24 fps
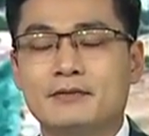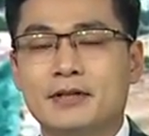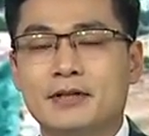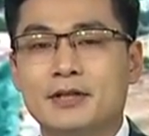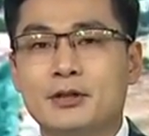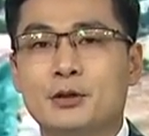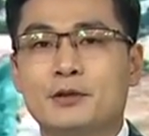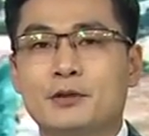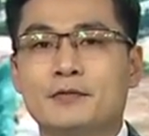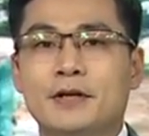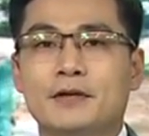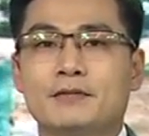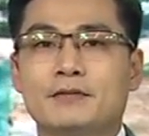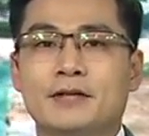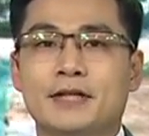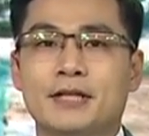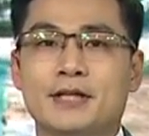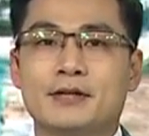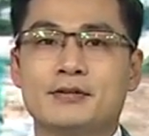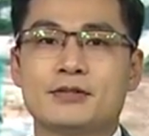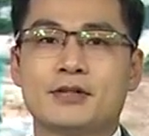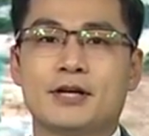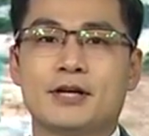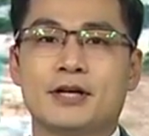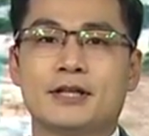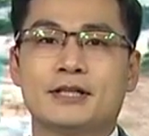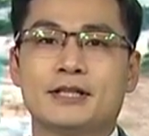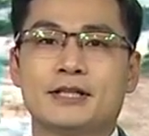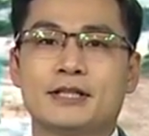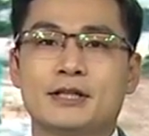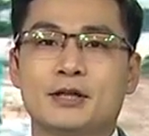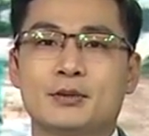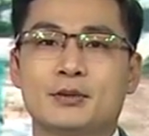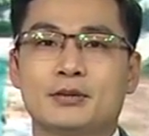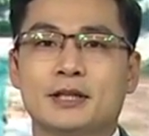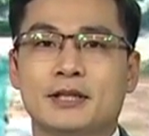Và như quý vị vừa theo dõi thì
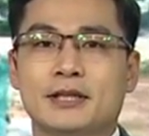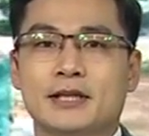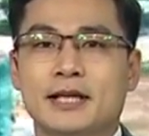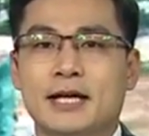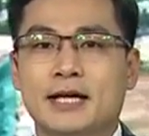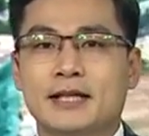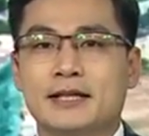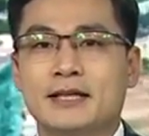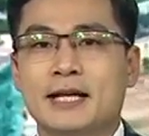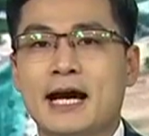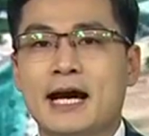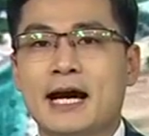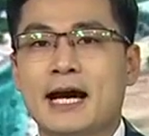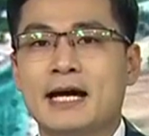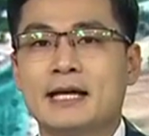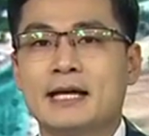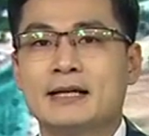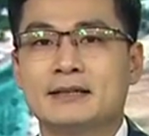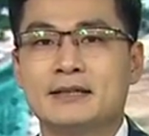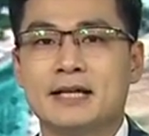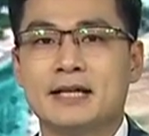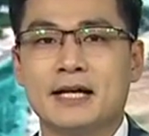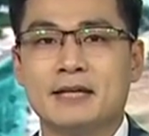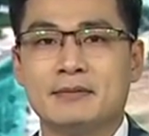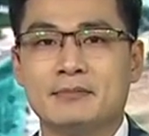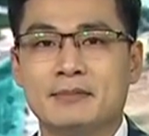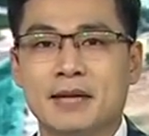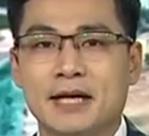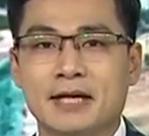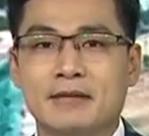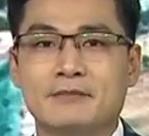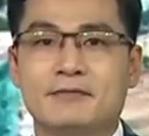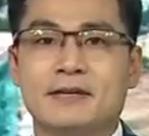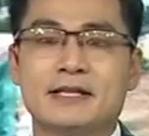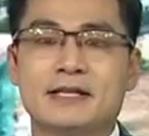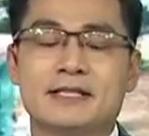nhiều tỉnh thành đã đẩy
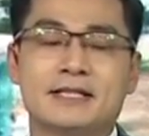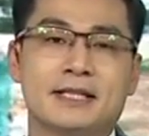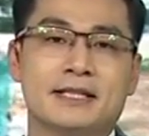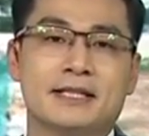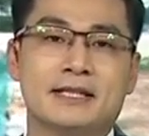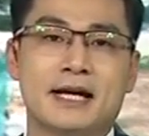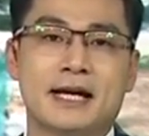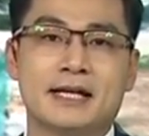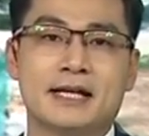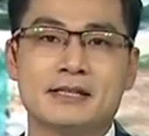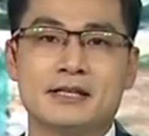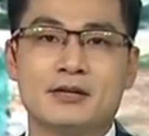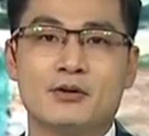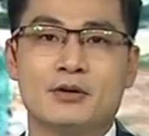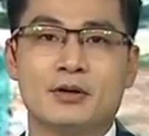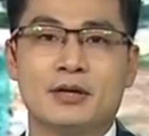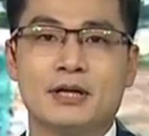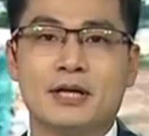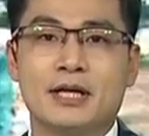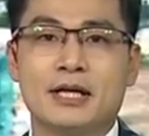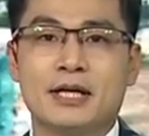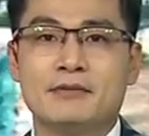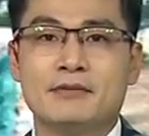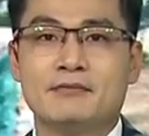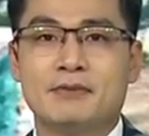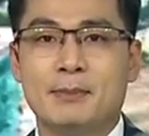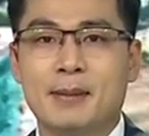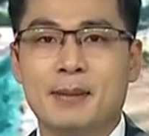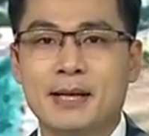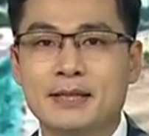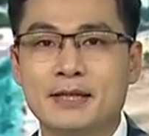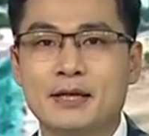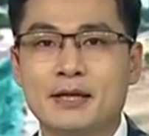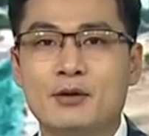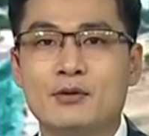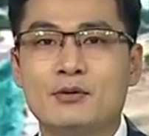mạnh phát triển nhà ở xã hội và
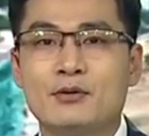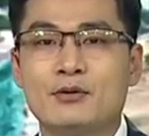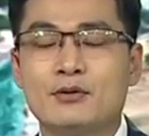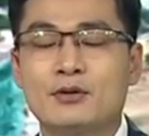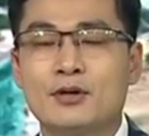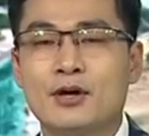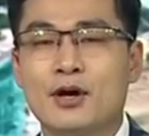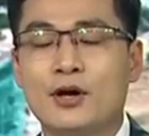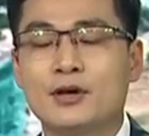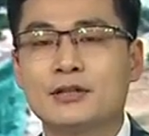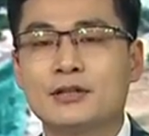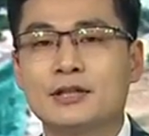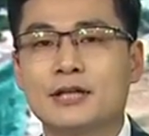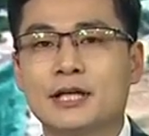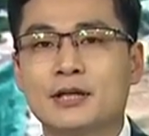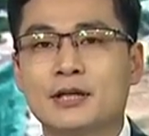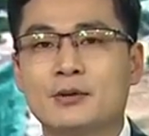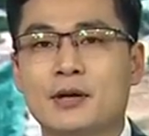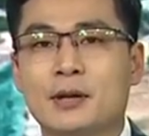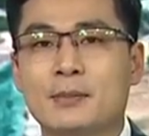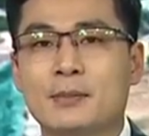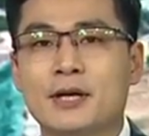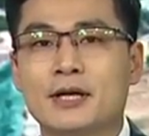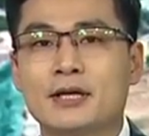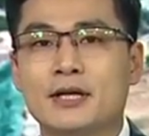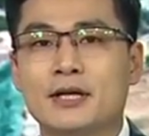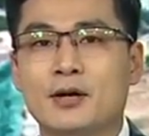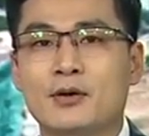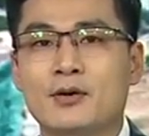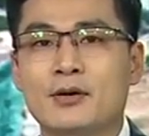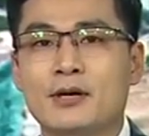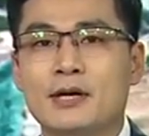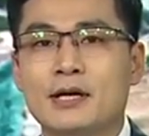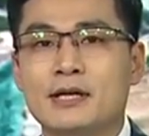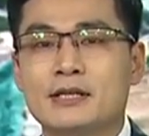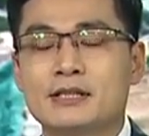bắt đầu có những kết quả bước
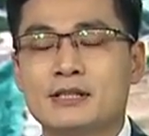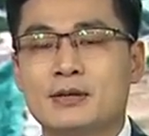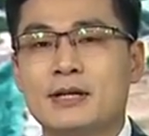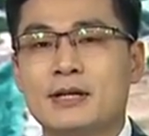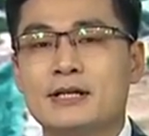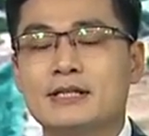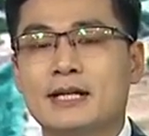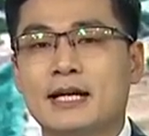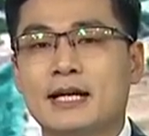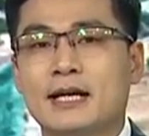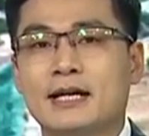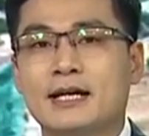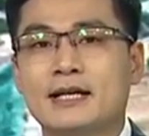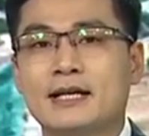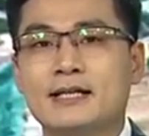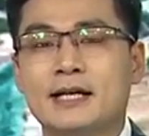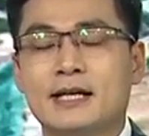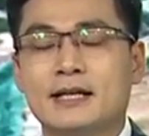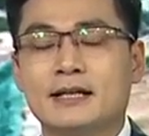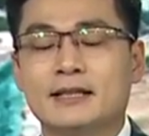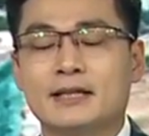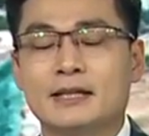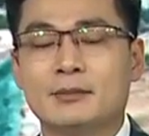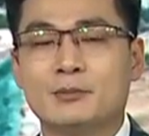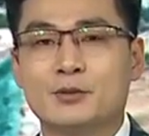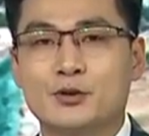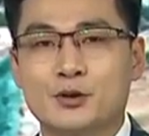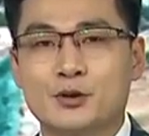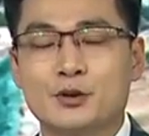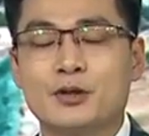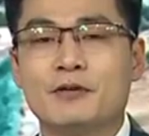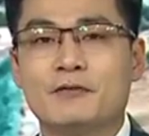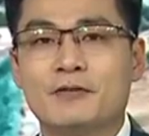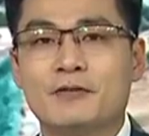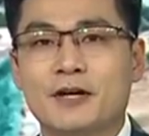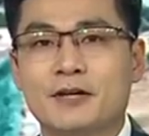đầu. Sau đây sẽ là ghi nhận tại một
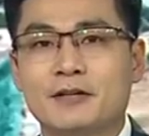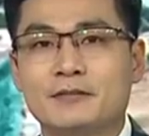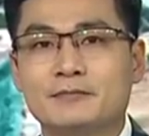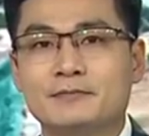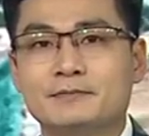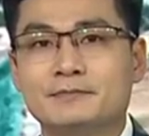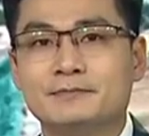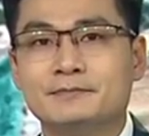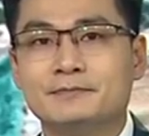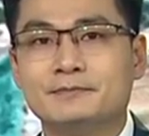số địa phương.